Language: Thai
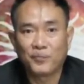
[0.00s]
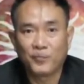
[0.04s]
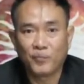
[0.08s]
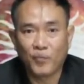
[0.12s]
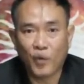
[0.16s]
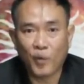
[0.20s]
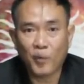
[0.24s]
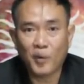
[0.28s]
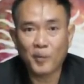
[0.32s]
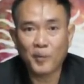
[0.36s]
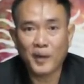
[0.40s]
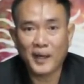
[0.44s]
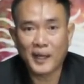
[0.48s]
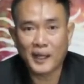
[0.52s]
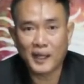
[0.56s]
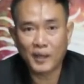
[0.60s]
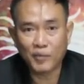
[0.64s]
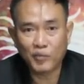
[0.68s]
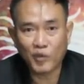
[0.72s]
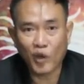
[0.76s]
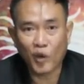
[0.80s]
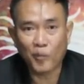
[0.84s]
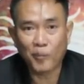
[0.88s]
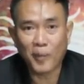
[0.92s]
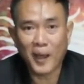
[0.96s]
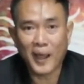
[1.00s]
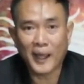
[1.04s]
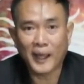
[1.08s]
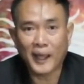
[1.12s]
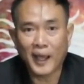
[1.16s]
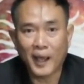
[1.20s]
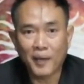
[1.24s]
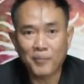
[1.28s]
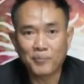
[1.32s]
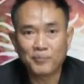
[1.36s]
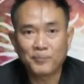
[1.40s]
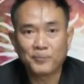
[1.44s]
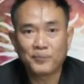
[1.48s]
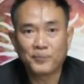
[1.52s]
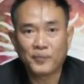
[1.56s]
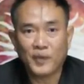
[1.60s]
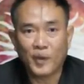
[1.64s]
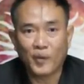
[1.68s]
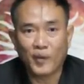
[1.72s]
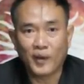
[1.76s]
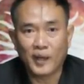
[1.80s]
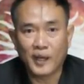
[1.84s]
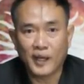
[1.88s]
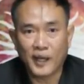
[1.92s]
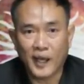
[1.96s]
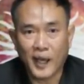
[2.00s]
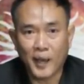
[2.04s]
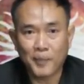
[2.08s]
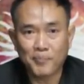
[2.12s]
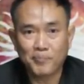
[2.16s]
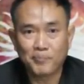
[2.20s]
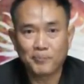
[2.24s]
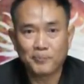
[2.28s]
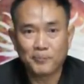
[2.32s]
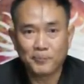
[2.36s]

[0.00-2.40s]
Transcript: พบกันใหม่ในคลิปต่อไปครับ สวัสดีครับ